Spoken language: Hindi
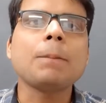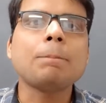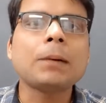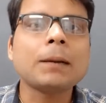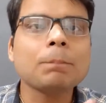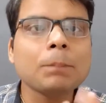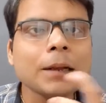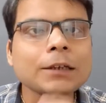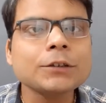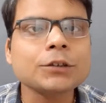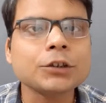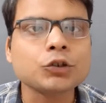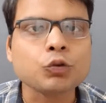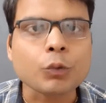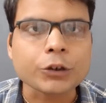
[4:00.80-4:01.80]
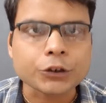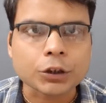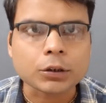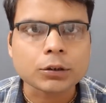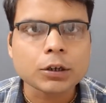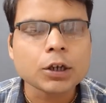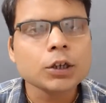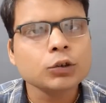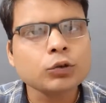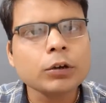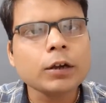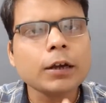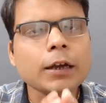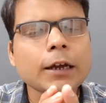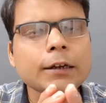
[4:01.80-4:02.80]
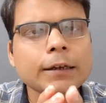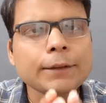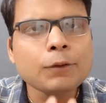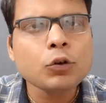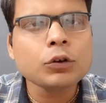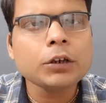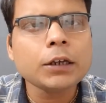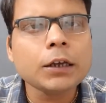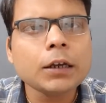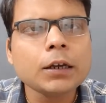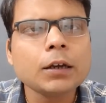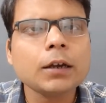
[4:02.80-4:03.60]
परप्लेक्स सिचुएशन सो एक डिवोटी